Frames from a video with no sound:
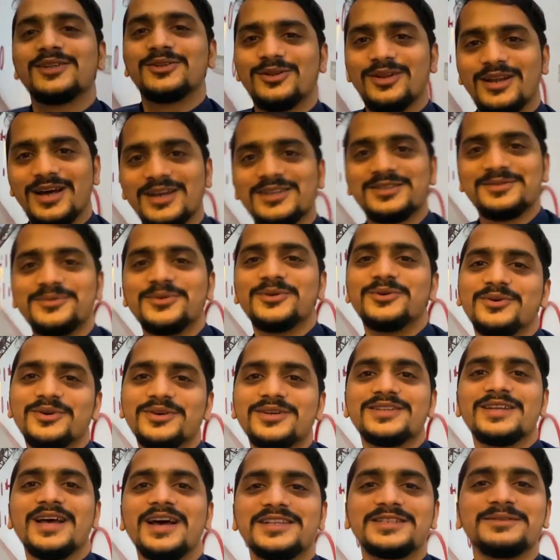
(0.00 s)
तो लाजमी
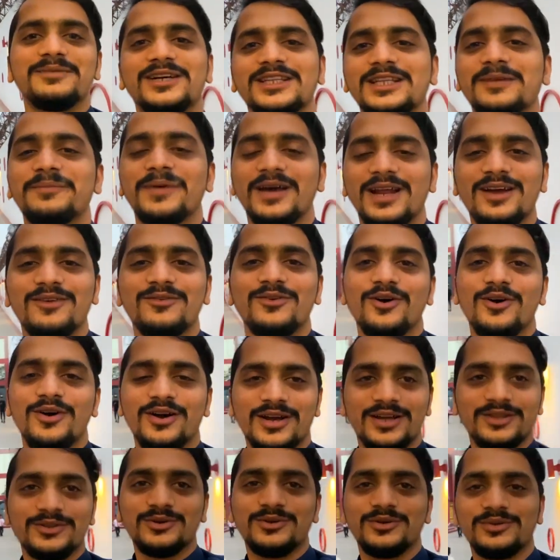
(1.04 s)
होंगी जाहिर सी बात है पहला
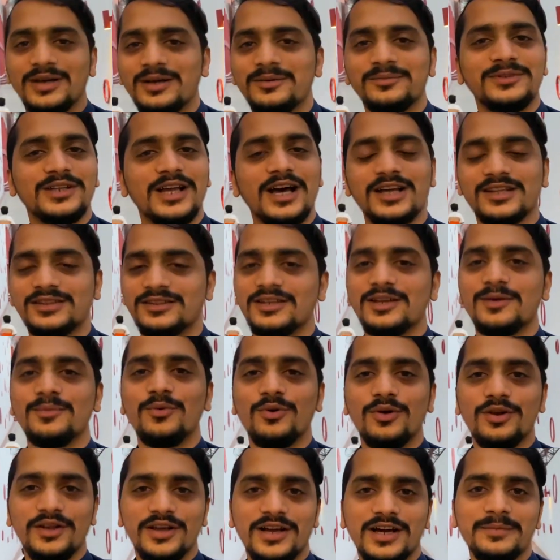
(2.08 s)
ब्लॉग है तो ना इतना
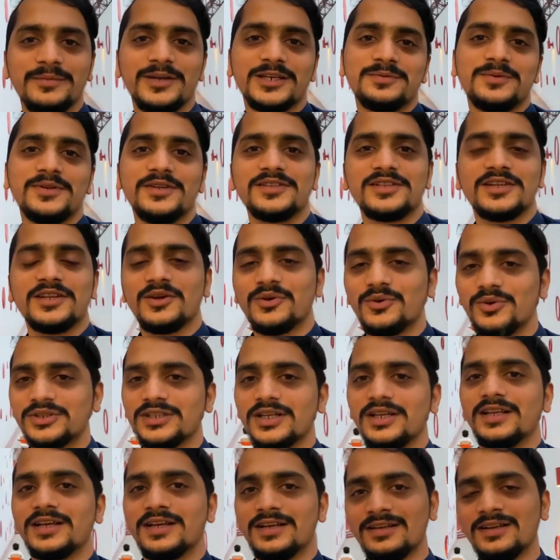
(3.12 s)
बोलने का एक्सपीरियंस है ना
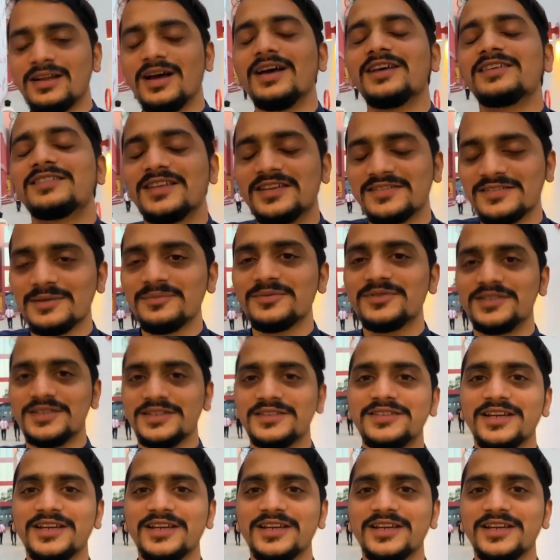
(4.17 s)
कुछ है लेकिन ऐसे हम सीख